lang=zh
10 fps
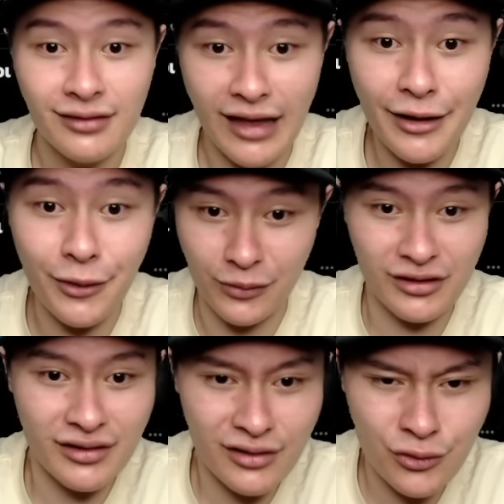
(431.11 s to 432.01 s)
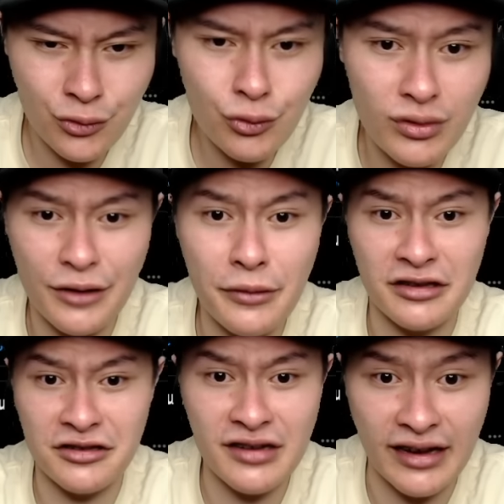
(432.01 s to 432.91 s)
他有数个月的
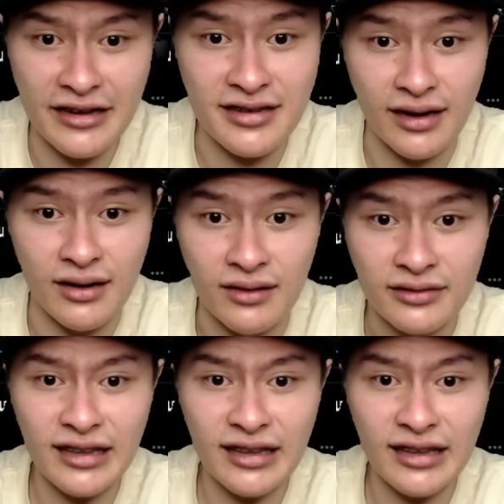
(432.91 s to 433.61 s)
时间可以审核，